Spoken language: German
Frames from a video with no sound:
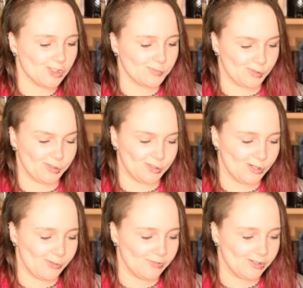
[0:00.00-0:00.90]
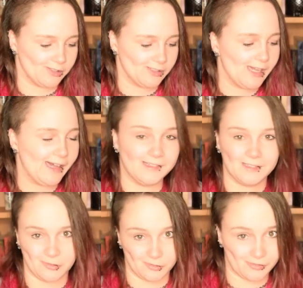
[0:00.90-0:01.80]
Sprücheklopferin.
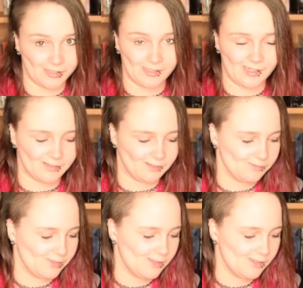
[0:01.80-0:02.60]
Alles nur Fassade.